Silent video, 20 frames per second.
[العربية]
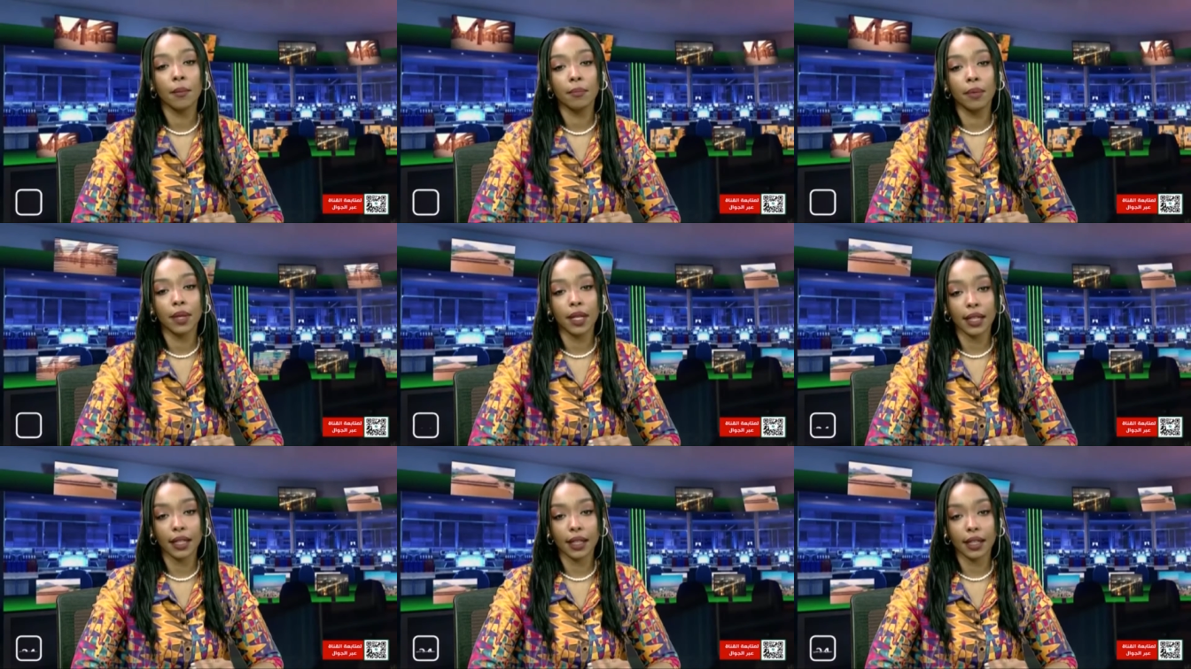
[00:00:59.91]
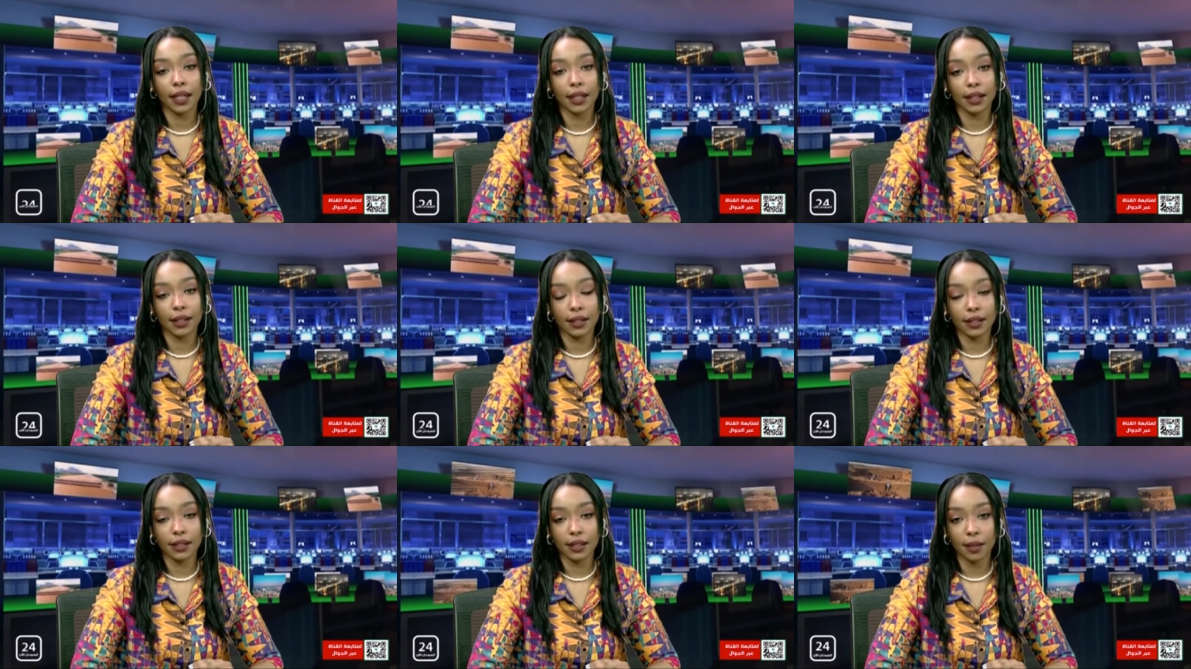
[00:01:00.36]
برك
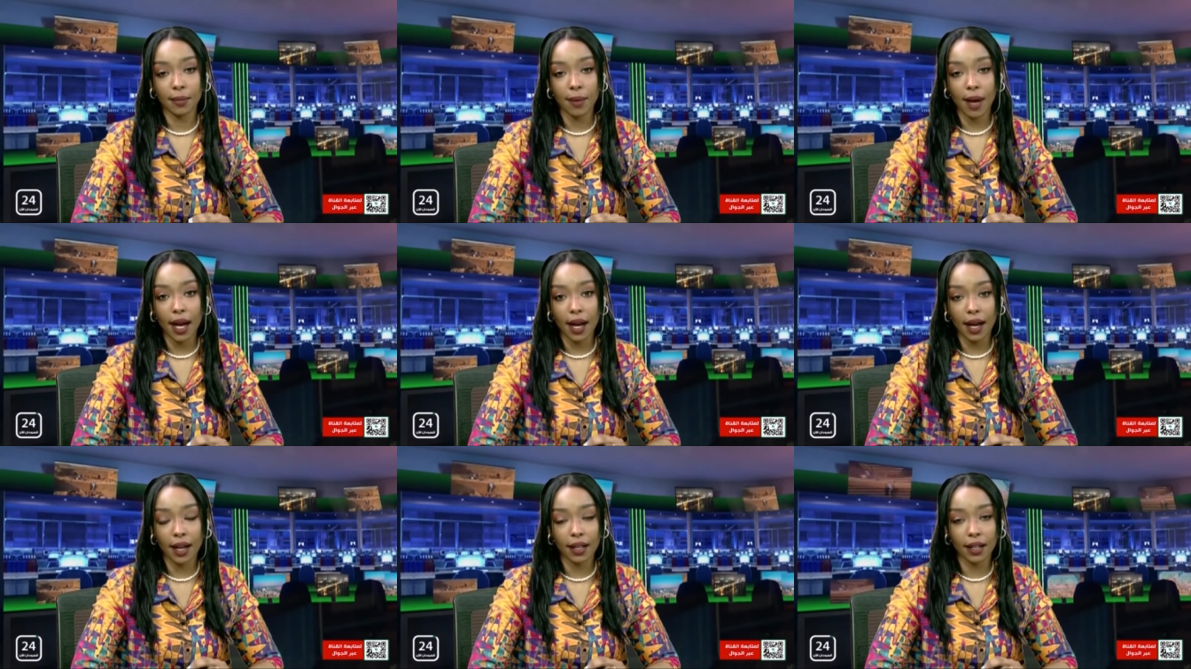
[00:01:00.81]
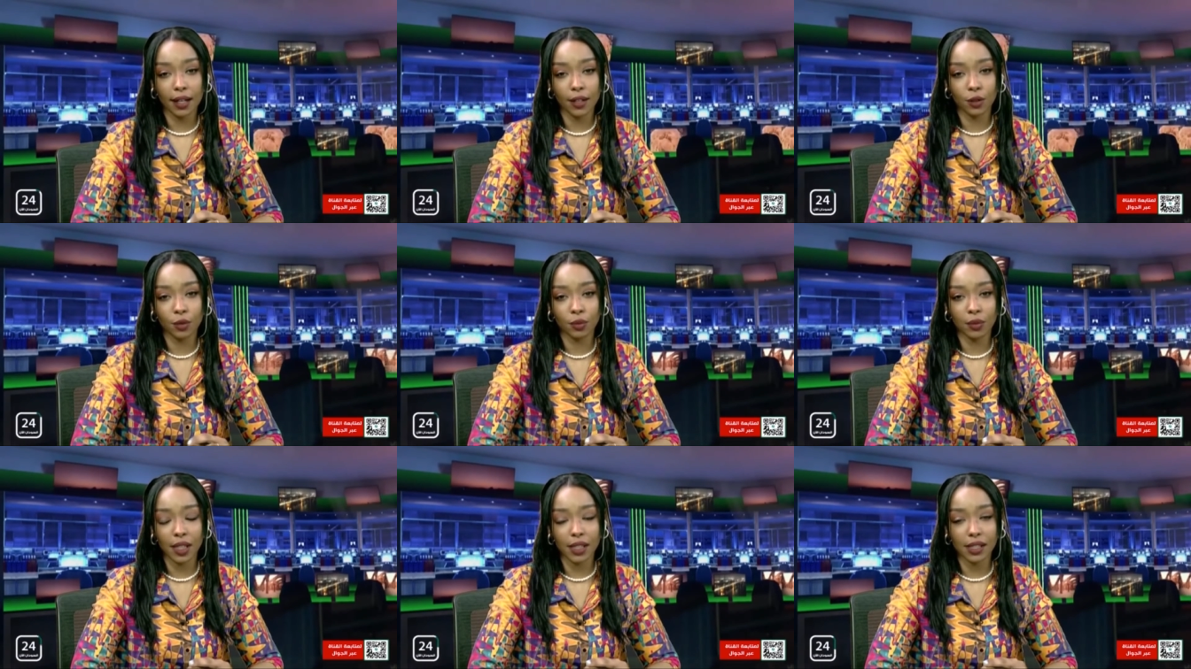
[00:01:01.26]
السباحه
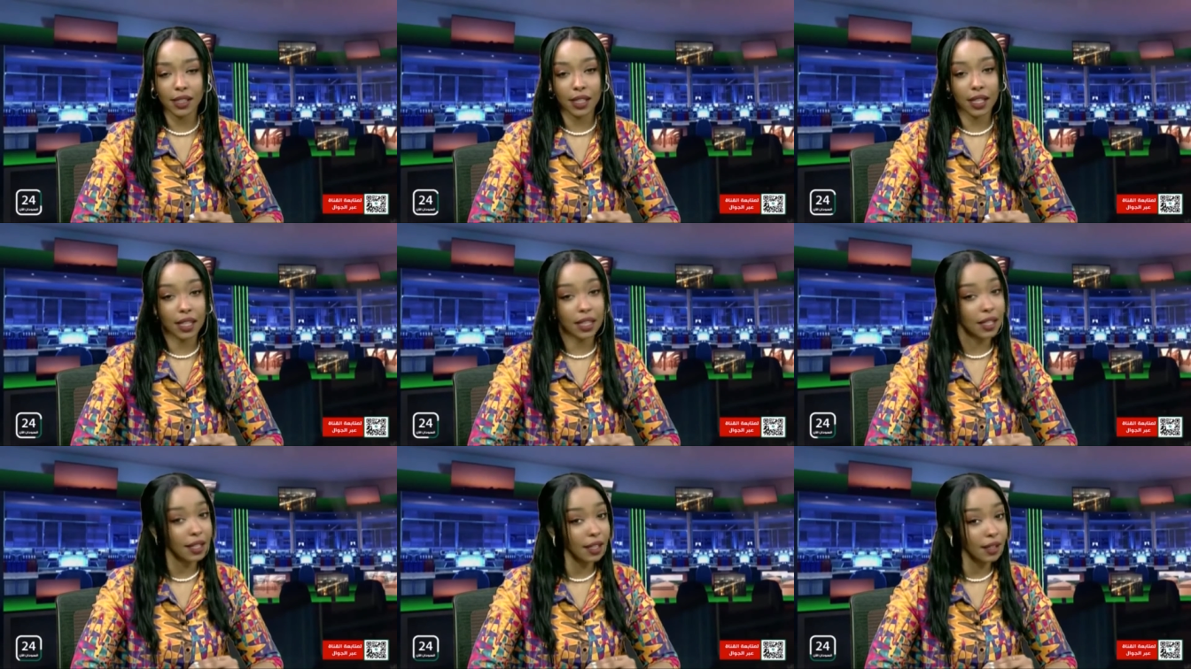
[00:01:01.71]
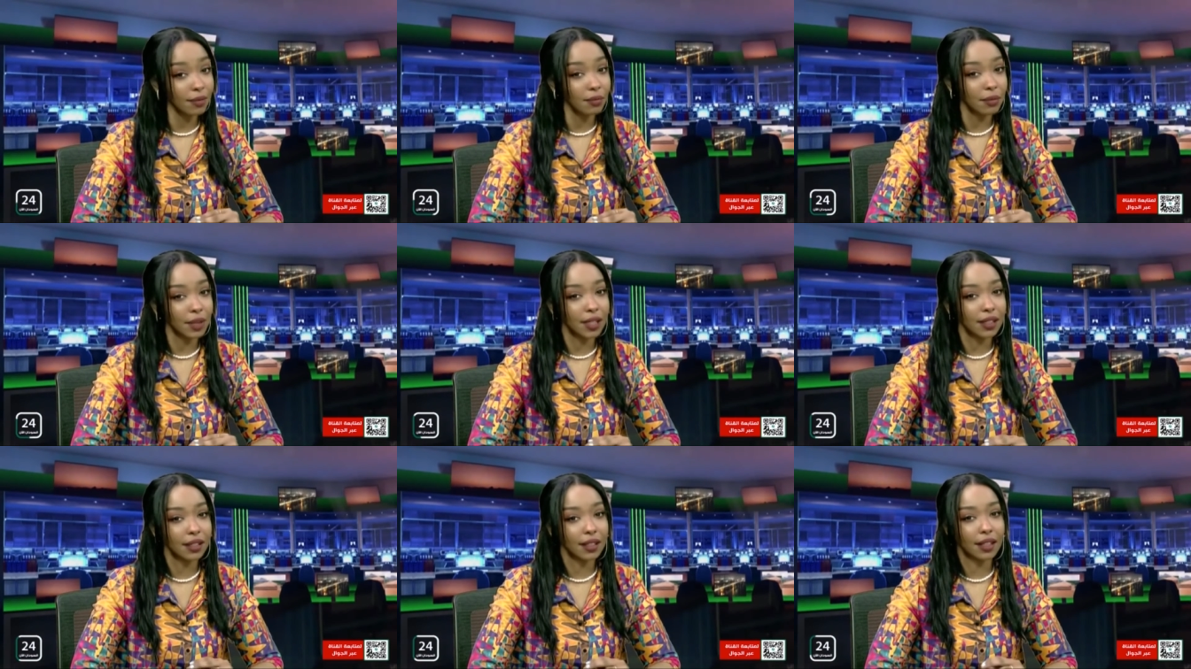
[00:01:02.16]
لانه بتحصل كثير
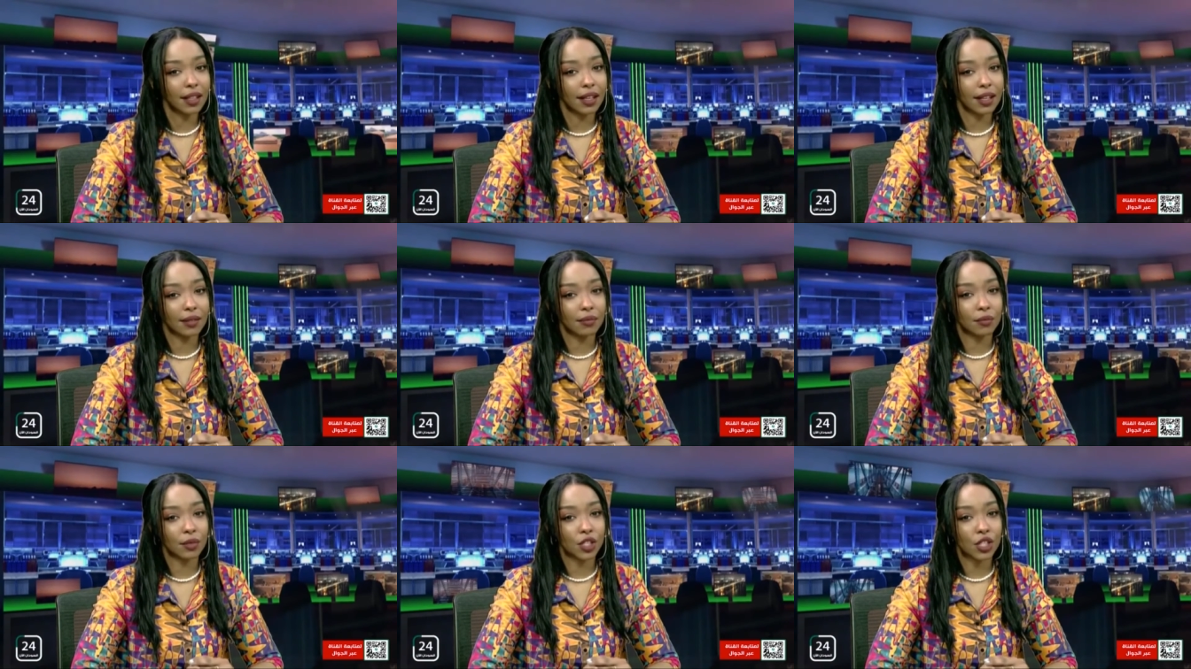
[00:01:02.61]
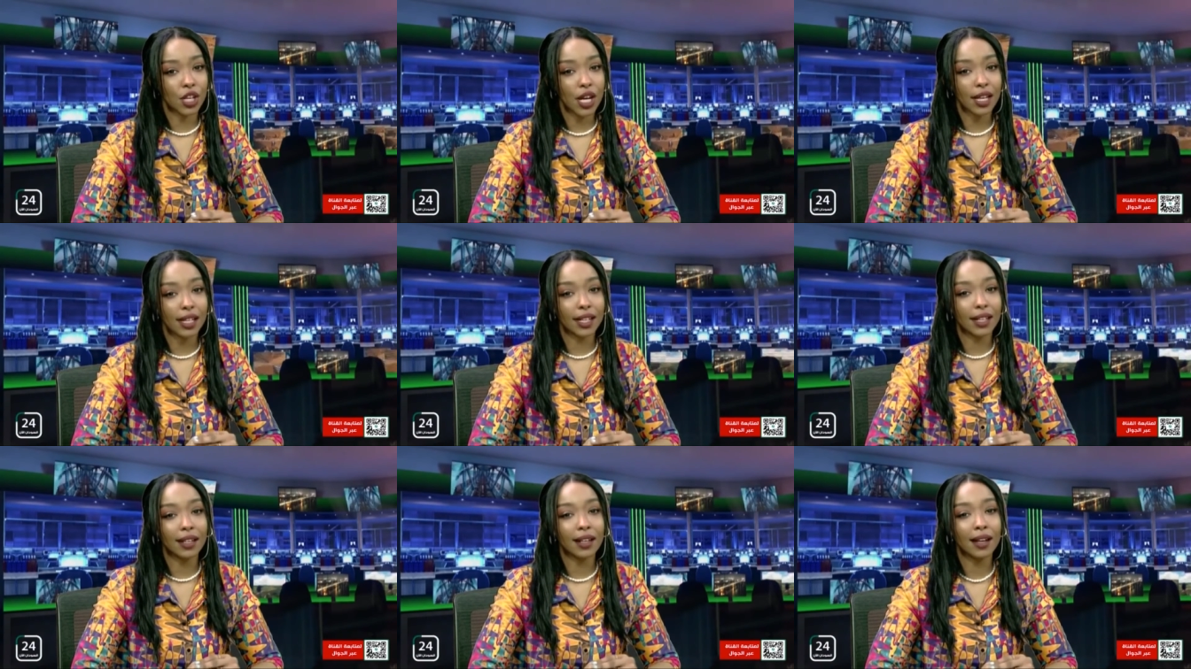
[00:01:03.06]
من
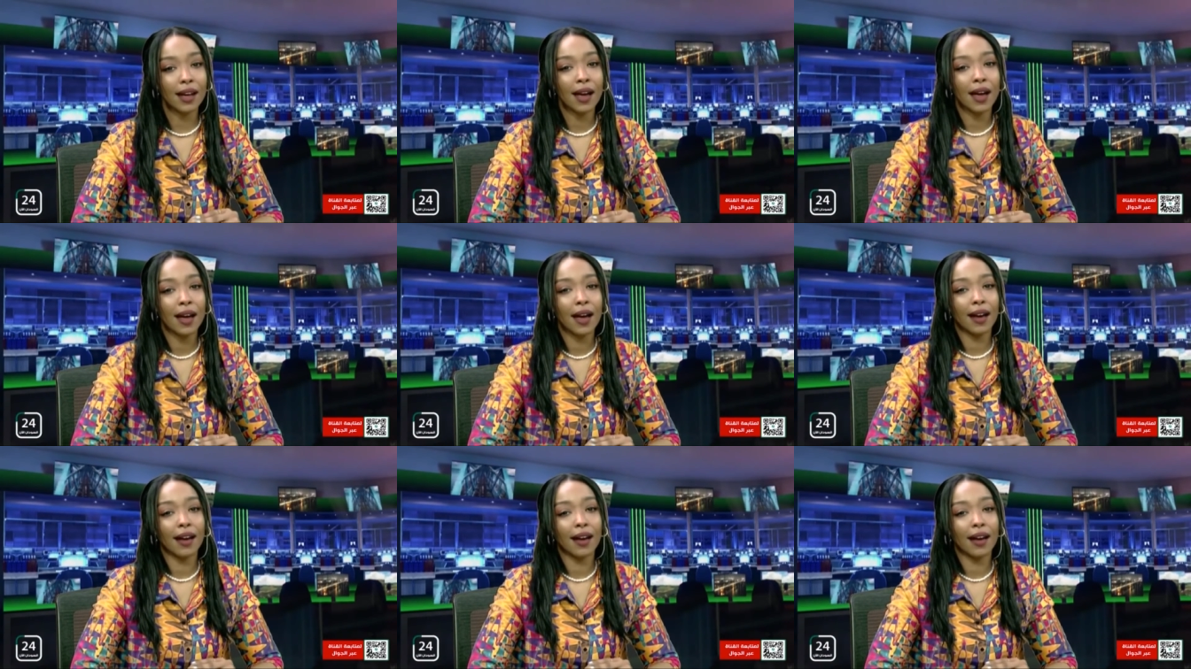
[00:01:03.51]
المشاكل